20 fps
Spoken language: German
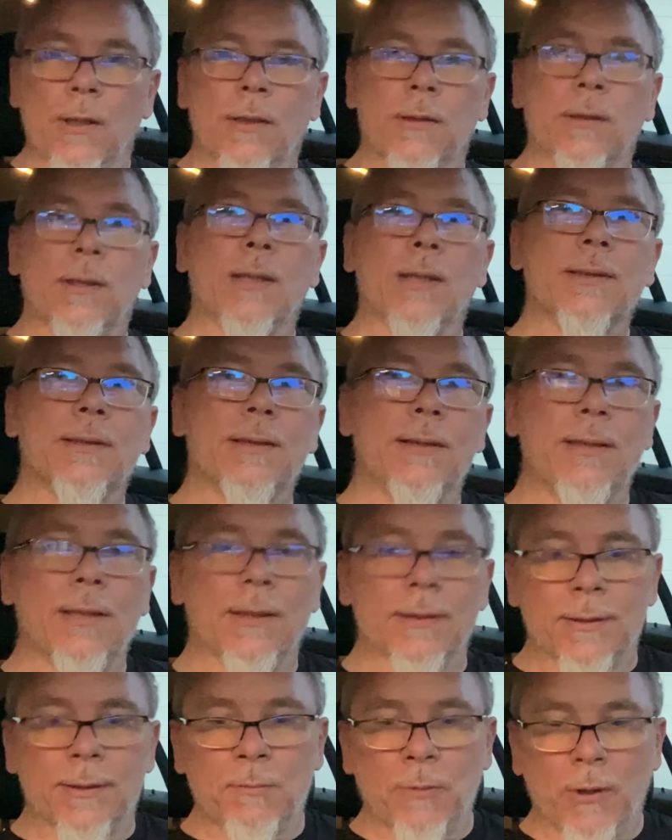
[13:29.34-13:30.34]
dass ich
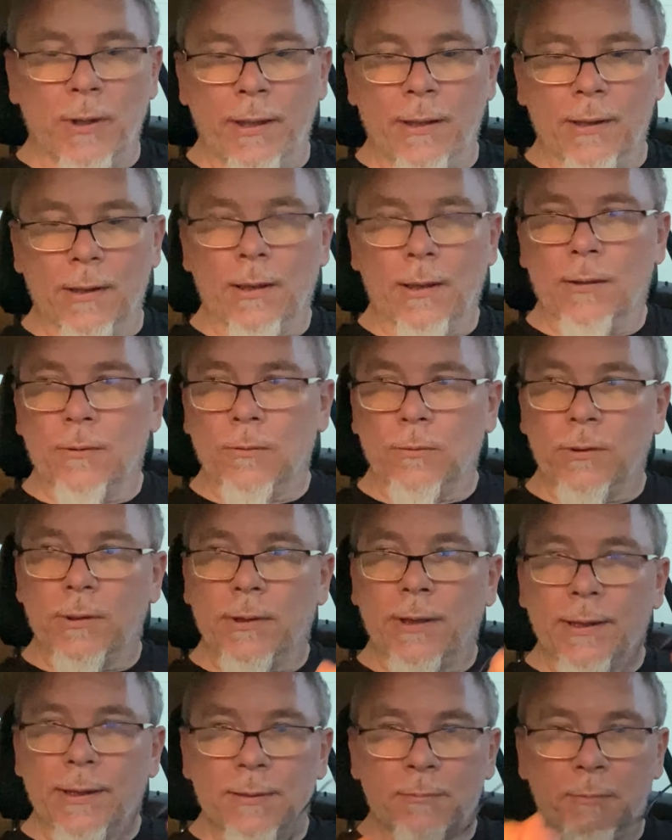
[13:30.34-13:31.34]
jetzt mal hergang und
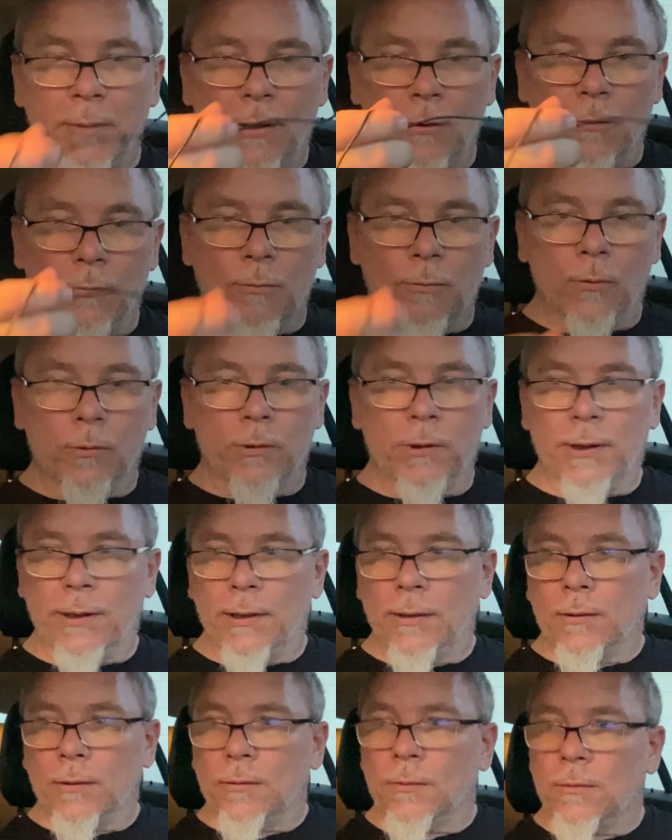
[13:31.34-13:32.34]
das Mikrofon
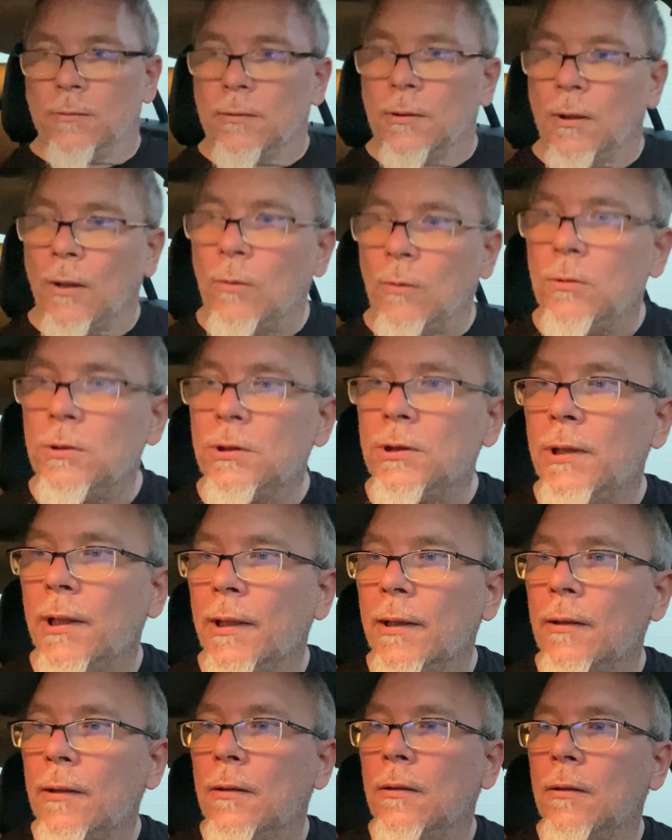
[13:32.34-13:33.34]
hier
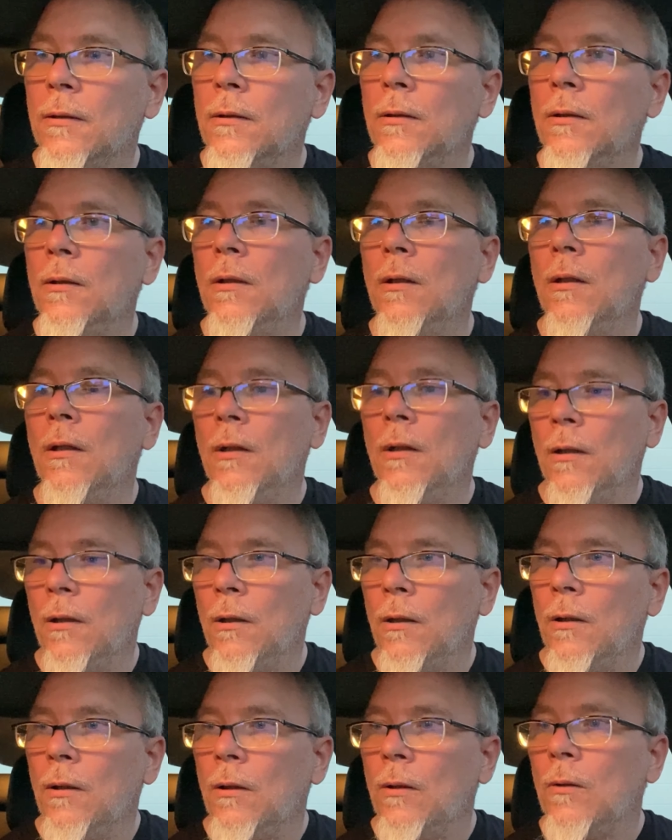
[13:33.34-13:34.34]
ausstecke
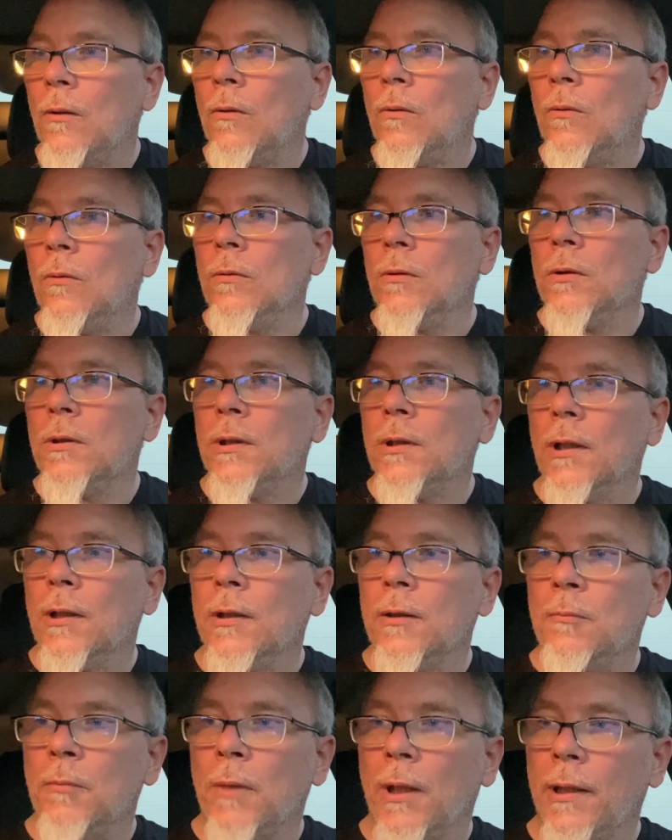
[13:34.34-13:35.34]
und
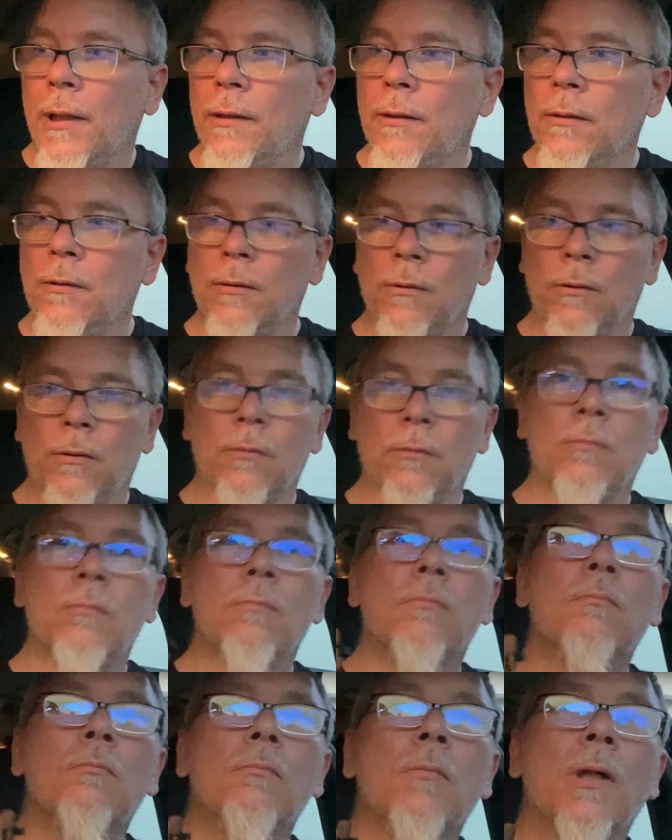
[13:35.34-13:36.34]
dann mein,
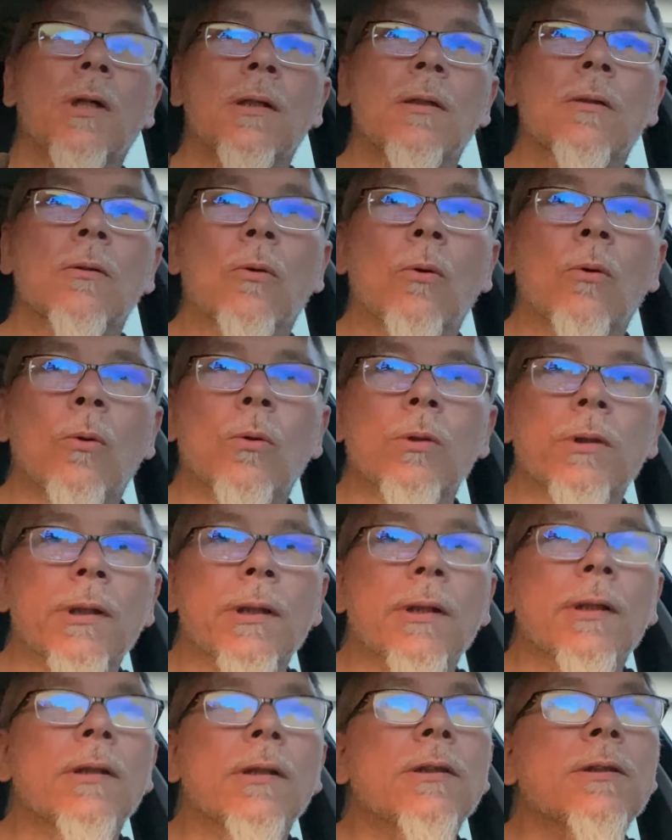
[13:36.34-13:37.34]
mein
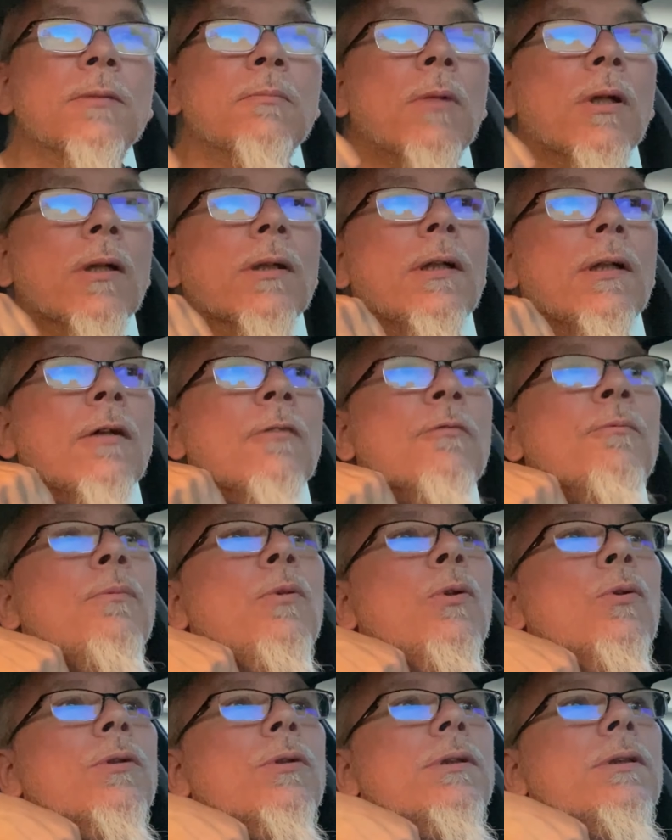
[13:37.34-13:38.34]
rote SmartLev
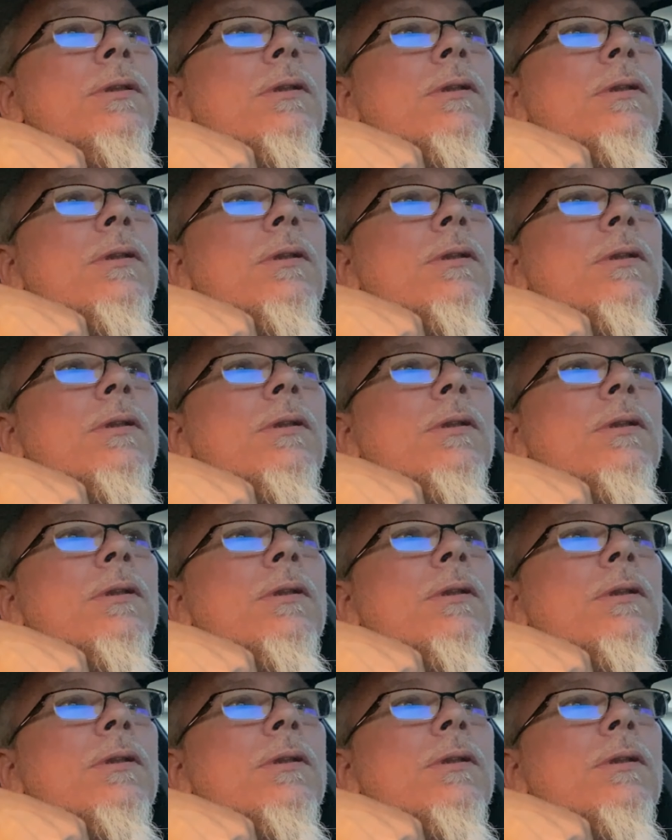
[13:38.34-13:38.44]
Plus